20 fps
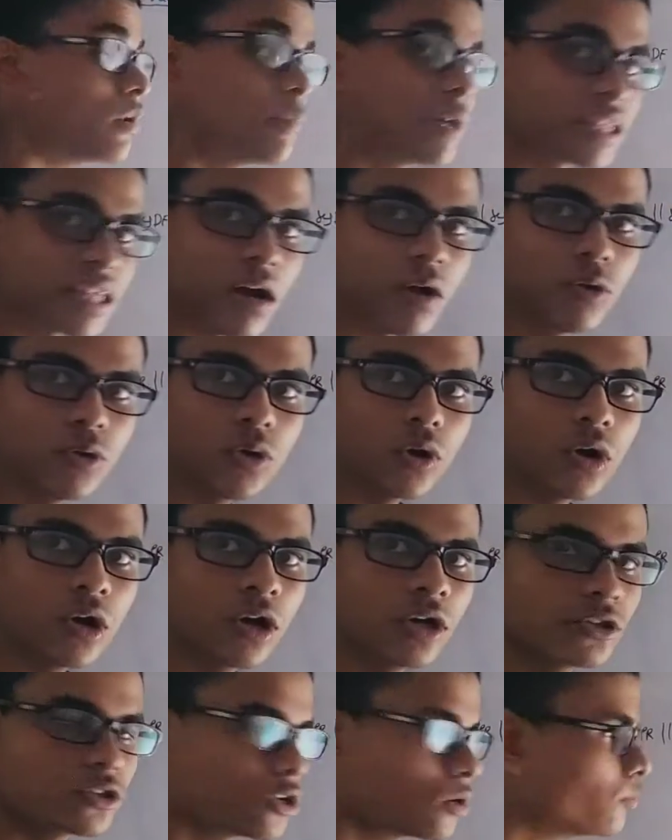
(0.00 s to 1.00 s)
बताऊ
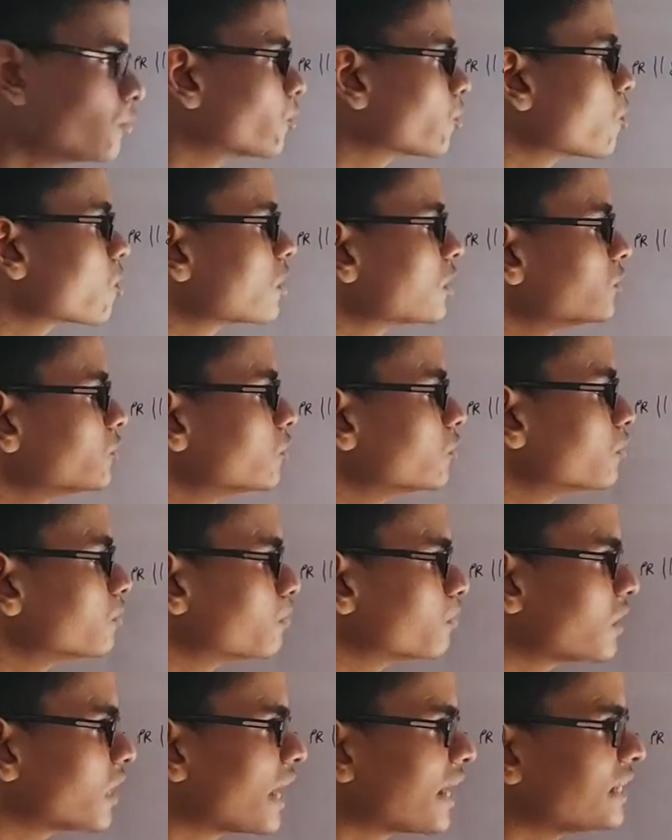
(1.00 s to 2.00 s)
तो हम लोगों का जो
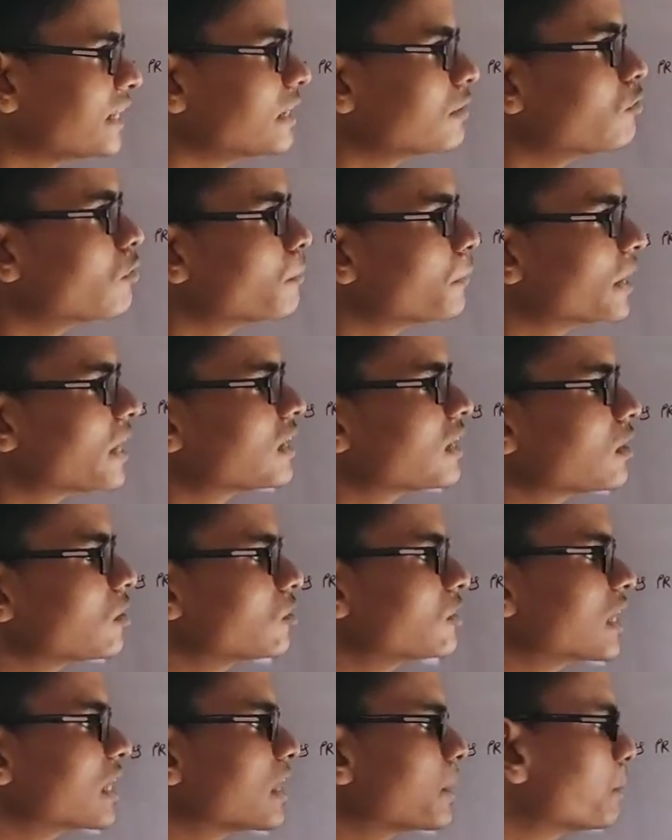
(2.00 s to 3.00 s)
लाइन है वो पैरल हो
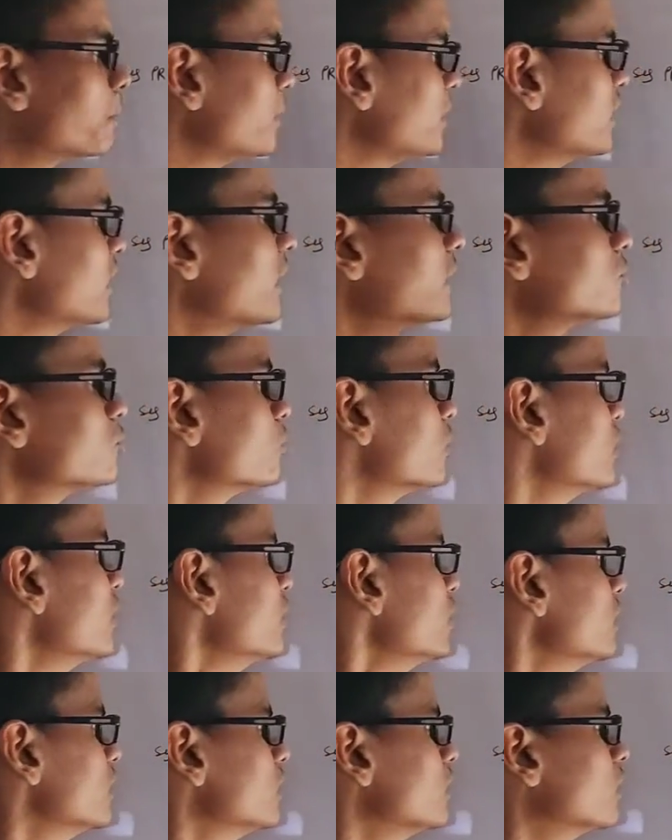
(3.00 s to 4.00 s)
जाएगा पी आर जो है
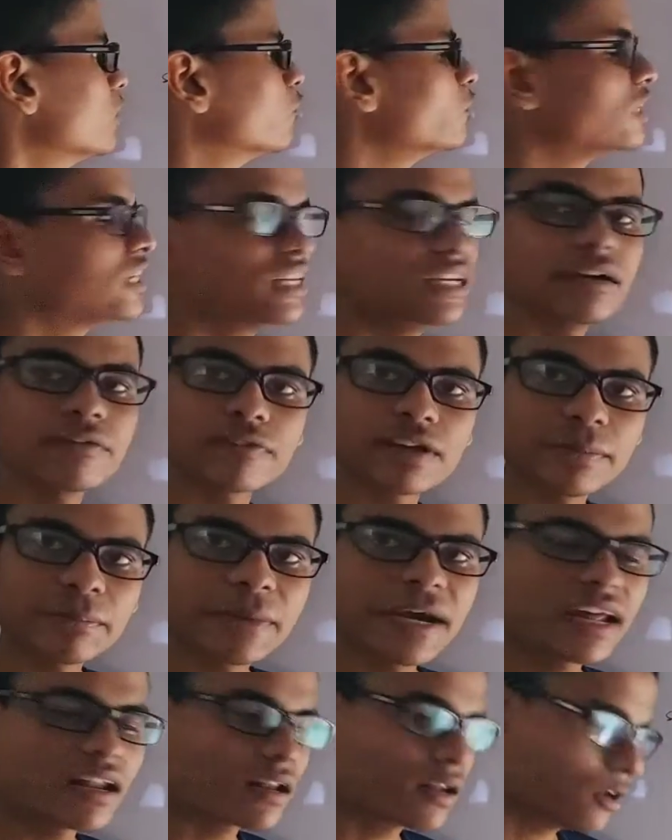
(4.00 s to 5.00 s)
वो डी एफ के
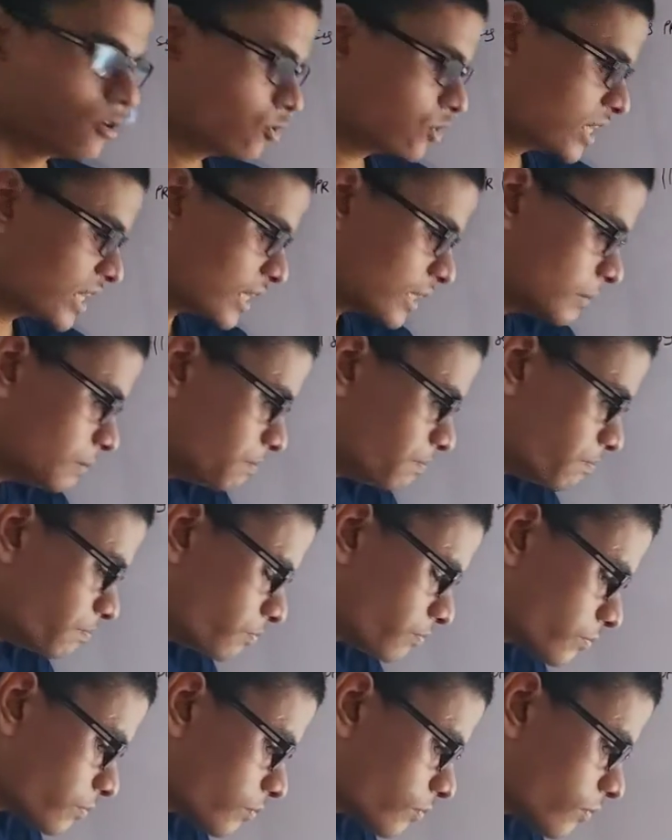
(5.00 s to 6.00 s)
पैरल हो जाएगा
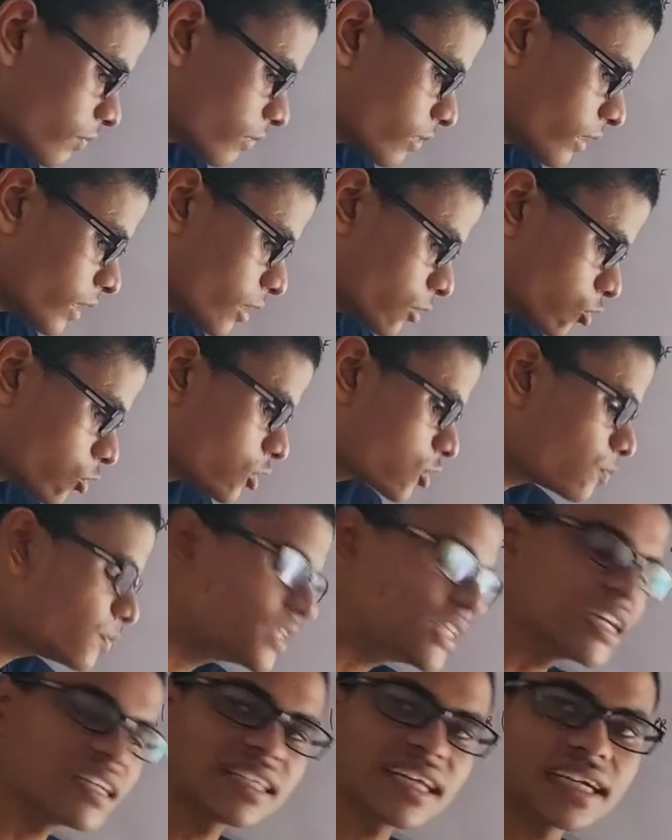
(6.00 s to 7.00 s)
तो इसमें
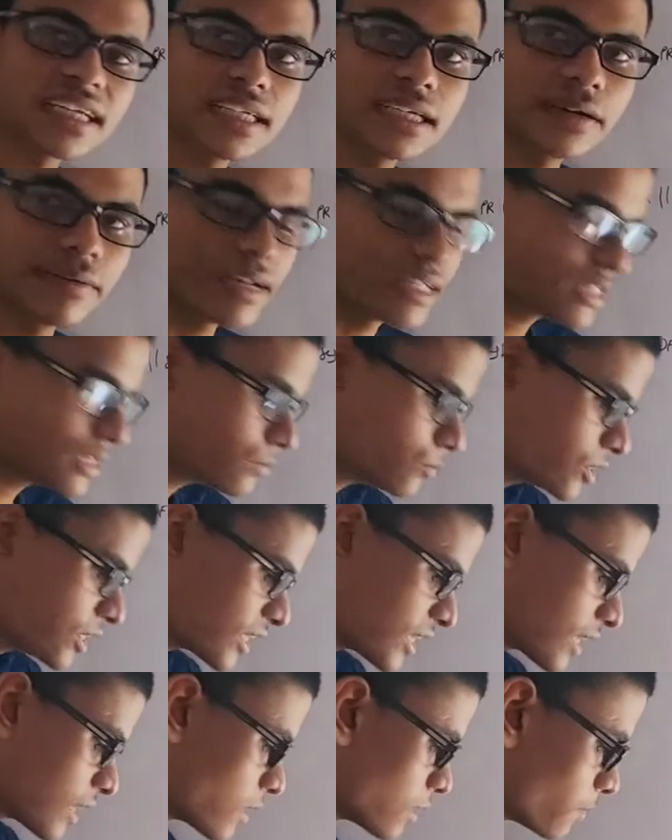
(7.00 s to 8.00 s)
जैसा किया वैसे ही मुझे
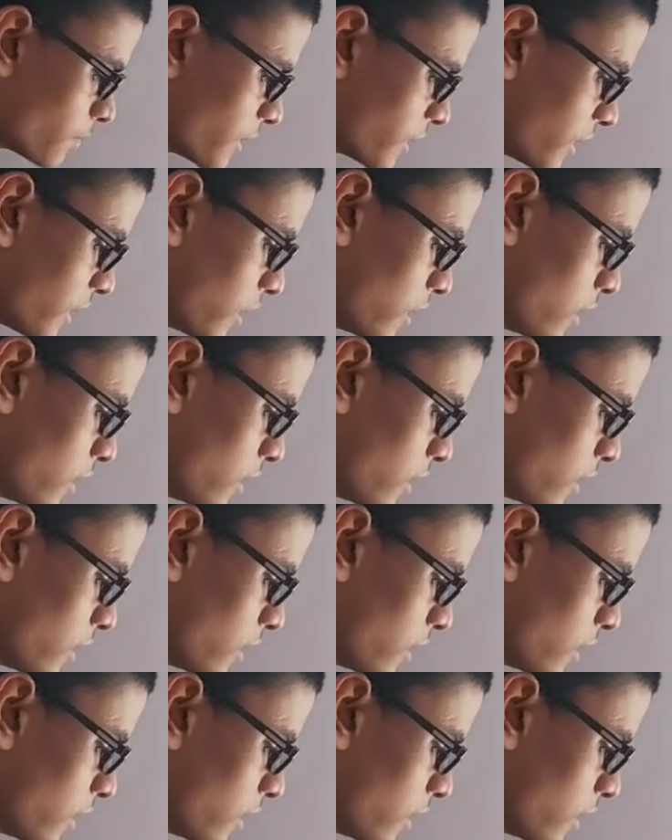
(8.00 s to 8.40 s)
कराना पड़ेगा